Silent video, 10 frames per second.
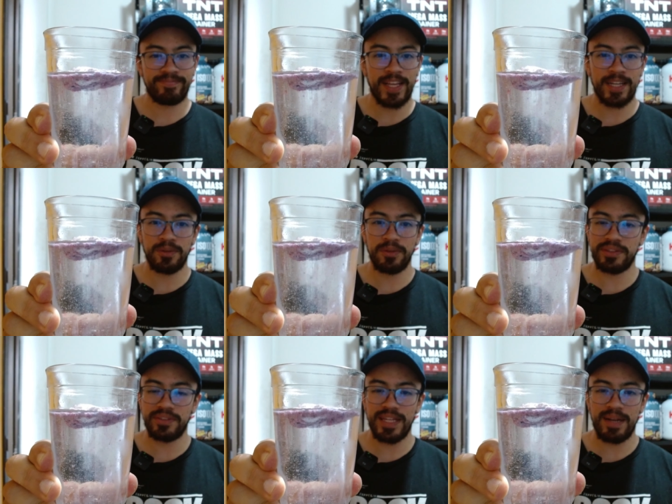actúa
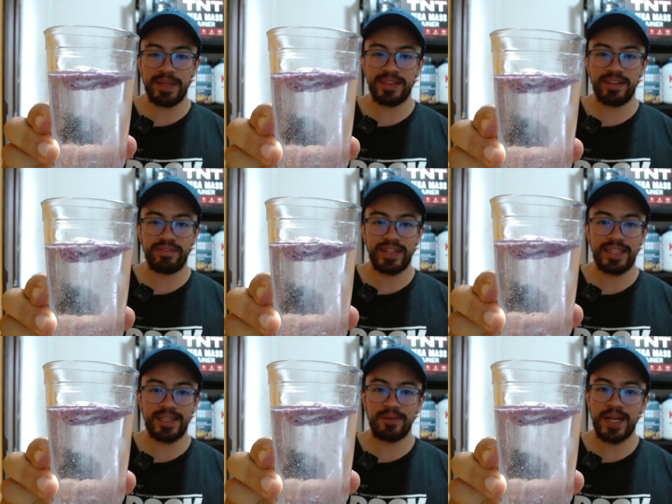totalmente
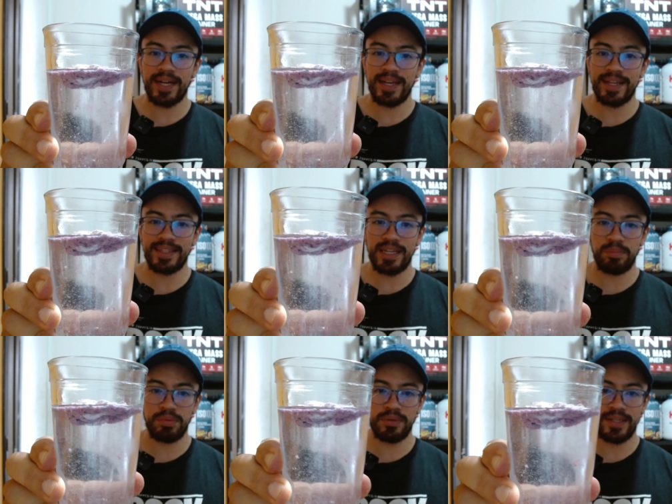diferente a una creatina
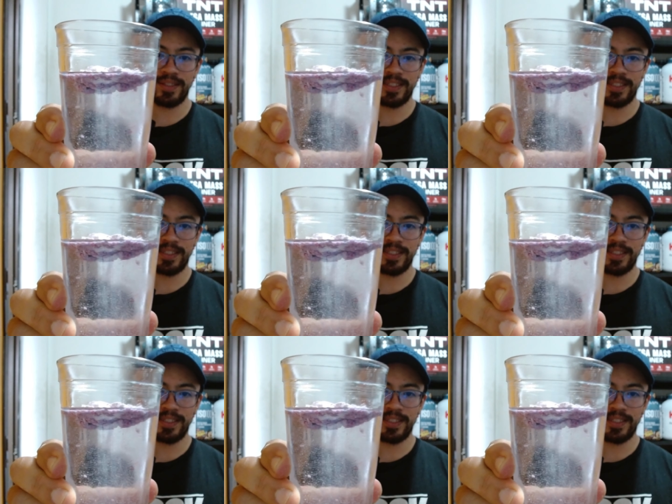pura